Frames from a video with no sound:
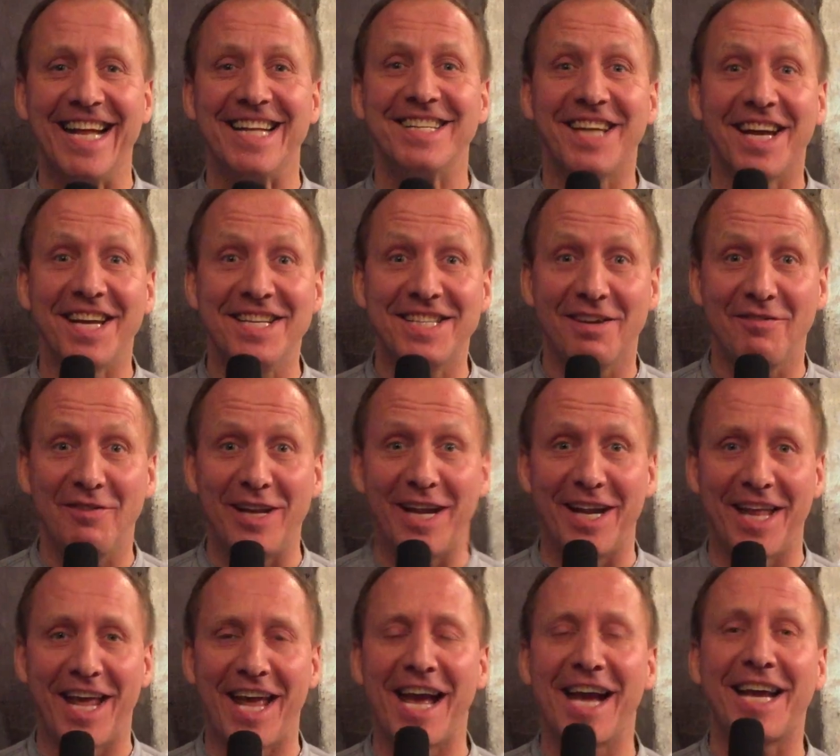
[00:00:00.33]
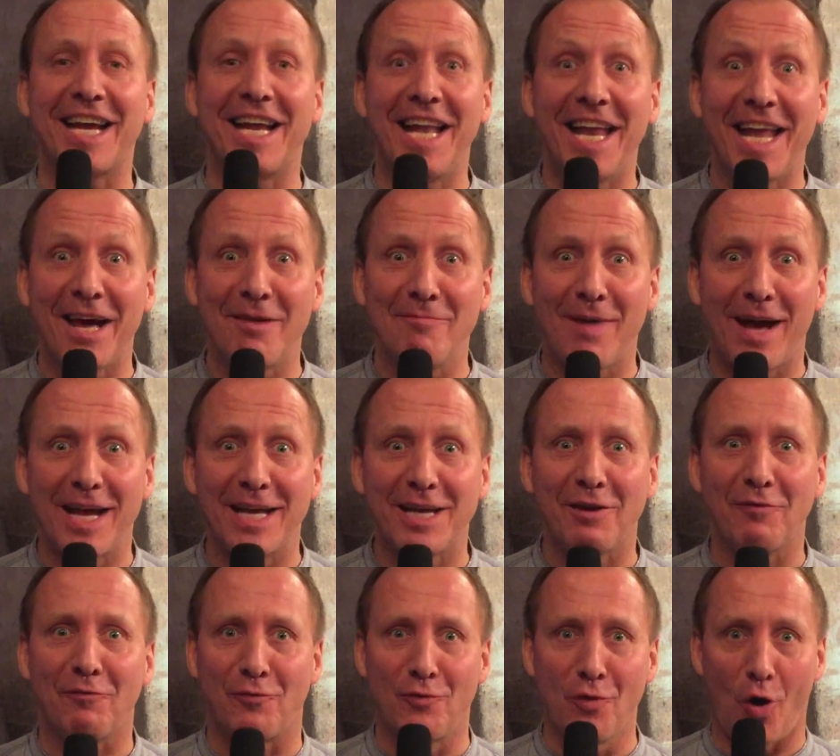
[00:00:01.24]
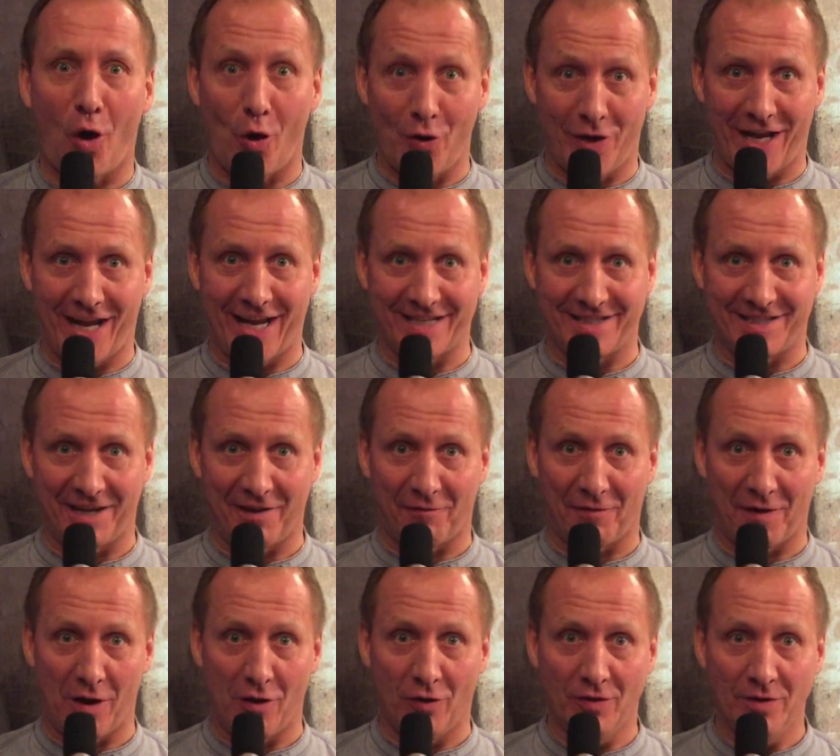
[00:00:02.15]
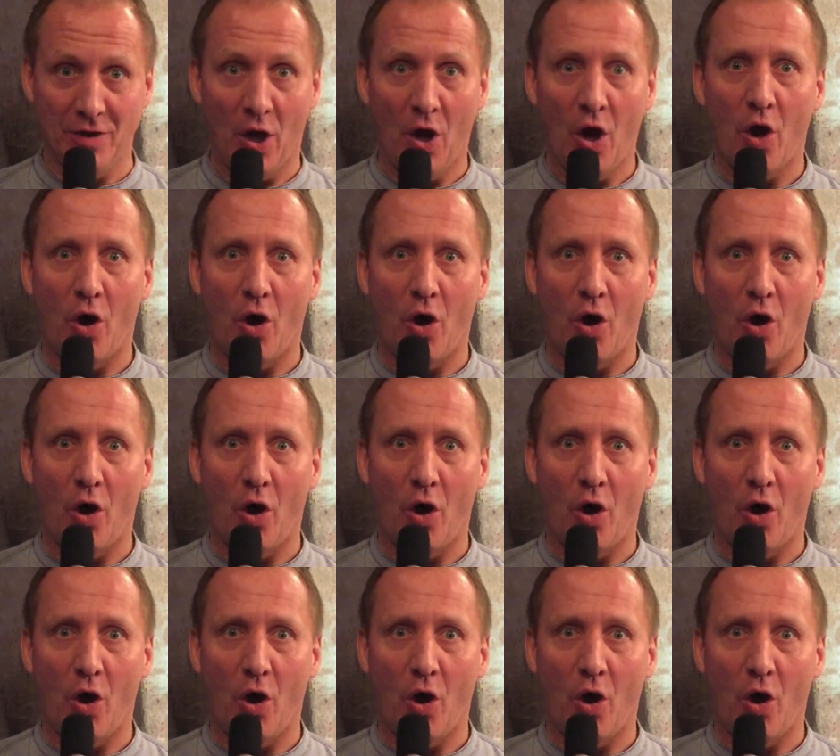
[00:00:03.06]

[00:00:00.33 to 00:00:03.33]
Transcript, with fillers: Da ist er wieder, der Erklär-Mike für On Air TV.